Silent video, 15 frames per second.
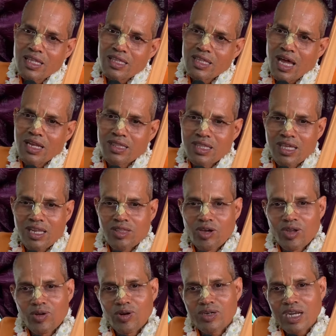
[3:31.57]
তার তীর
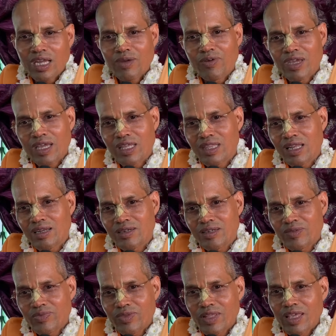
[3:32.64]
ধনুকটাকে ভেঙে দিল
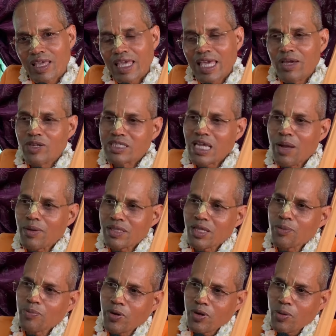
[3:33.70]
এই হচ্ছে আমাদের
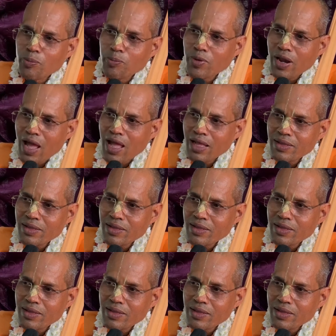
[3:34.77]
পরম্পরা